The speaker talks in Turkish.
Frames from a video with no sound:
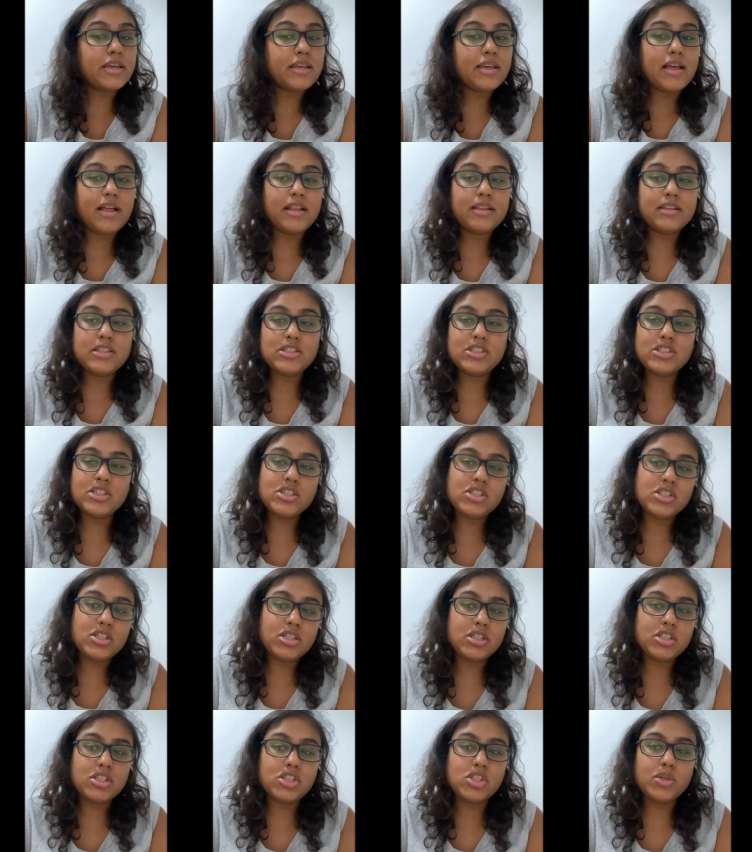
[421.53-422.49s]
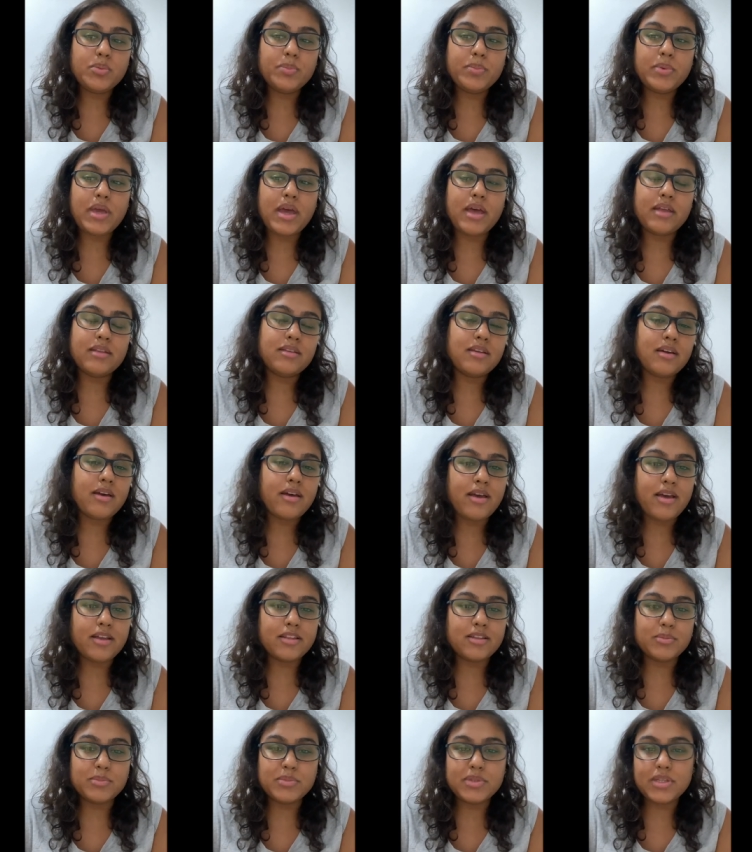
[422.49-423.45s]
geldiğince çalışıp kendi
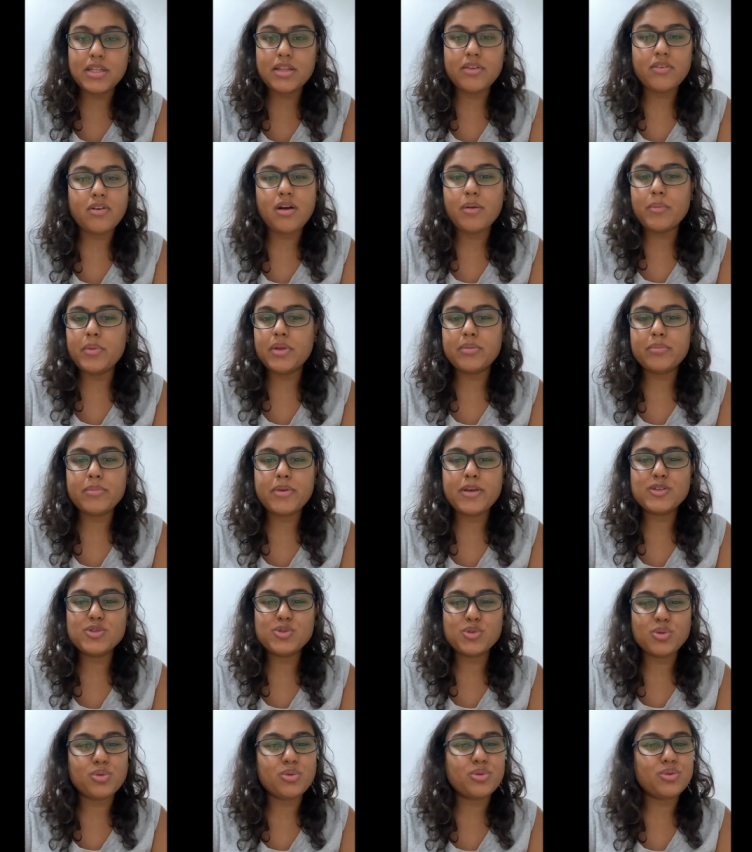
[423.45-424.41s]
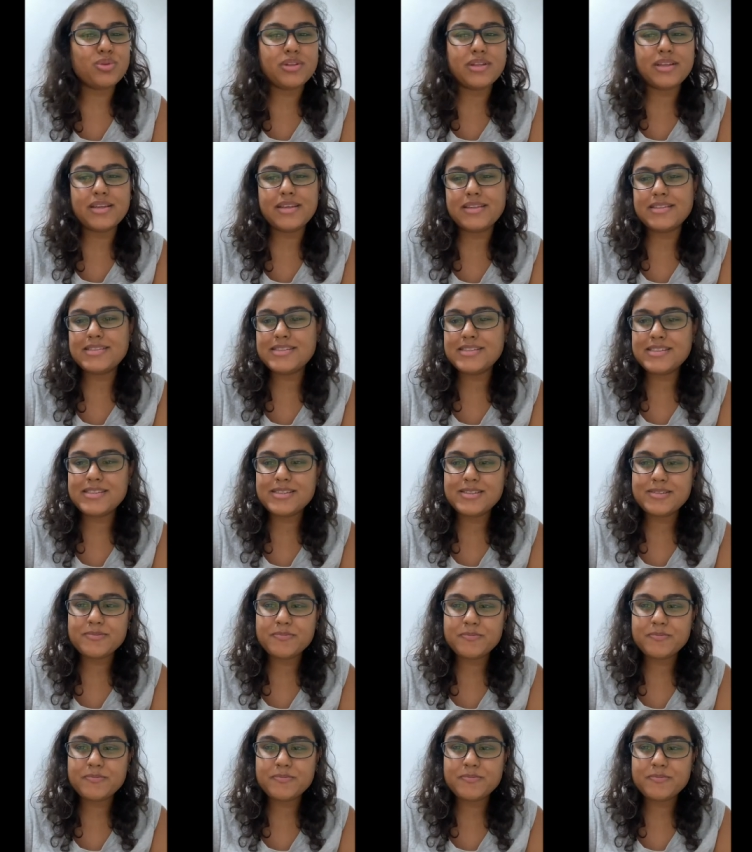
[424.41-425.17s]
hayatımıza devam etmek zorundayız.